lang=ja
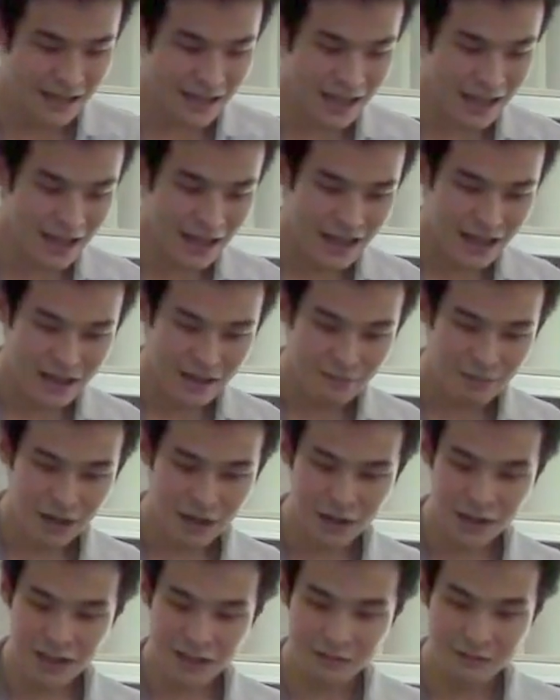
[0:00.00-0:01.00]
で、
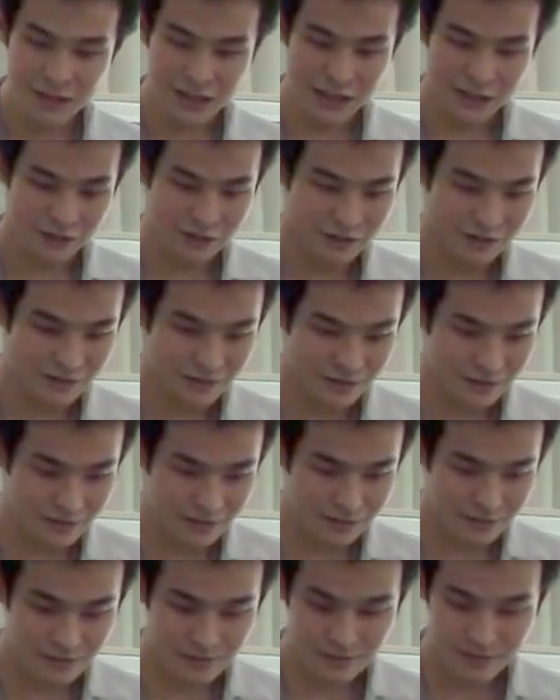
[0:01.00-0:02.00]
まあ、クラス前
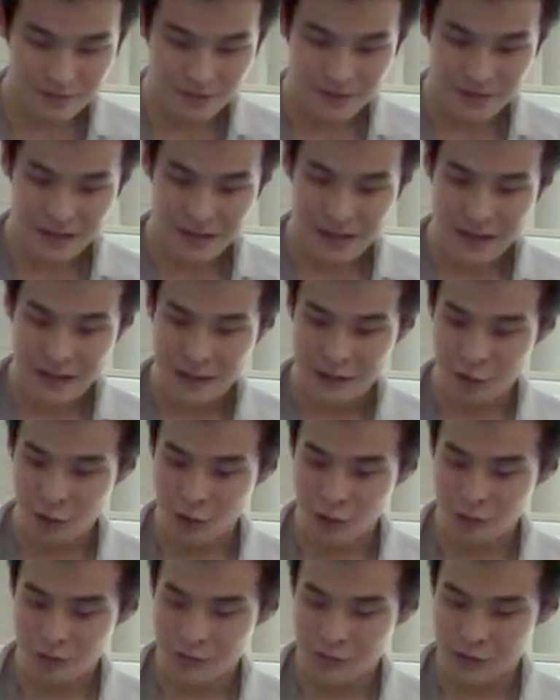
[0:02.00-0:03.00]

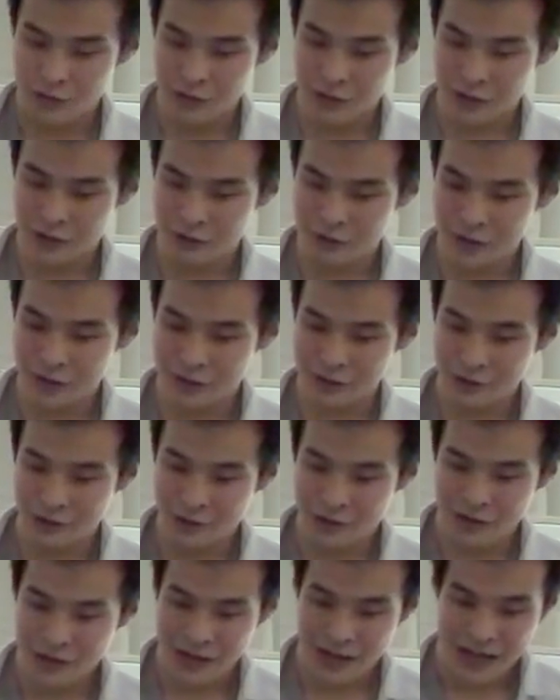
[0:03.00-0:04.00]
の分類を見る
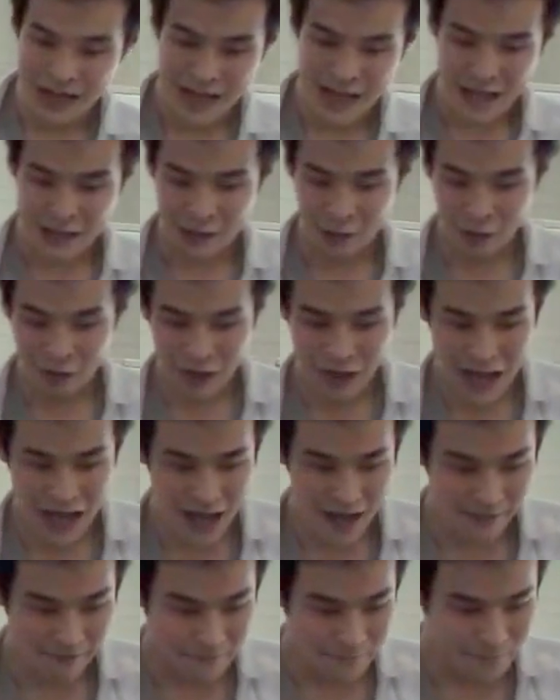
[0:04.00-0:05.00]
と、え同意
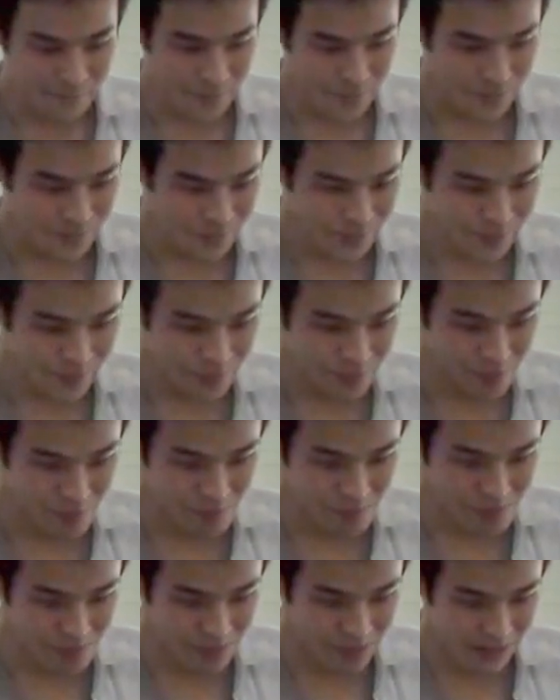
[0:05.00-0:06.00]
や
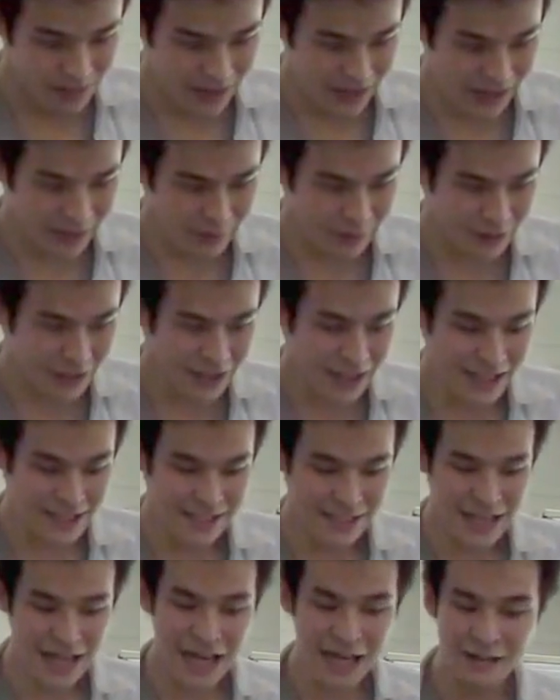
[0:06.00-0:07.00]
疑問に
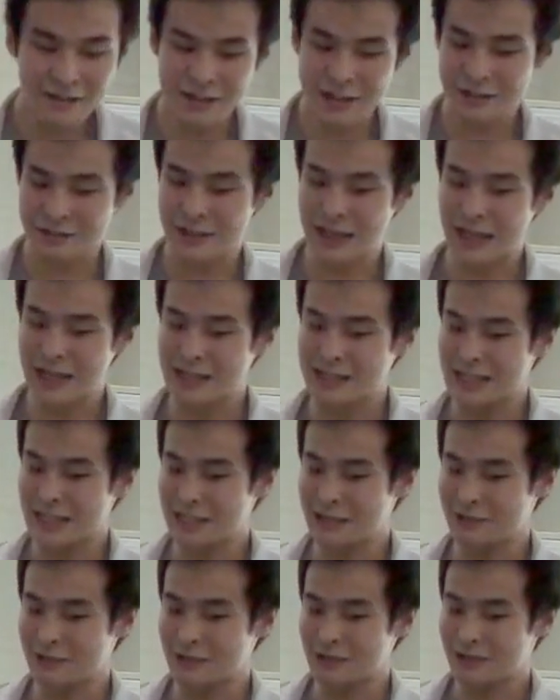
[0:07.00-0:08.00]
対してある程度高い
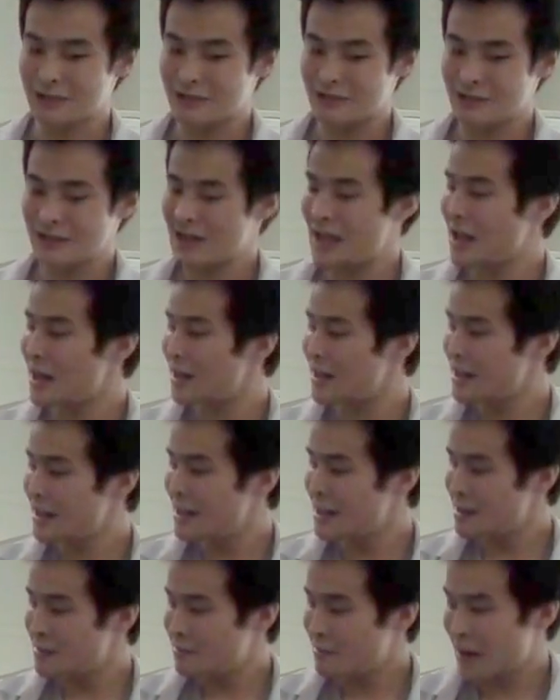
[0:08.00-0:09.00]
性能が、
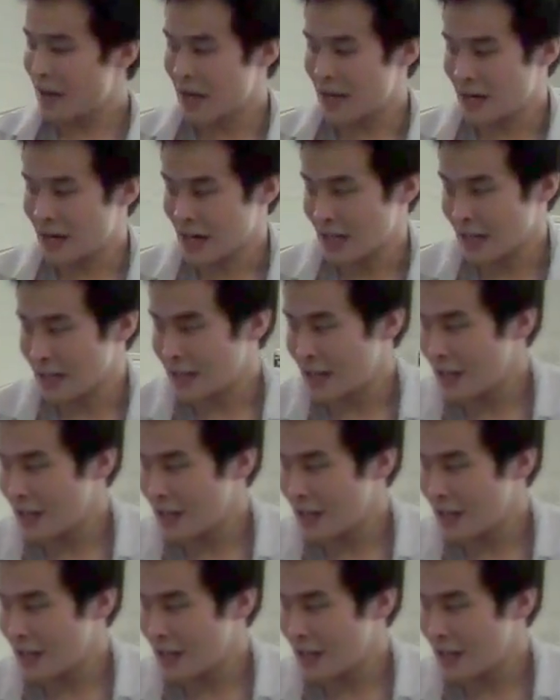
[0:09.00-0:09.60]
まあ、得られ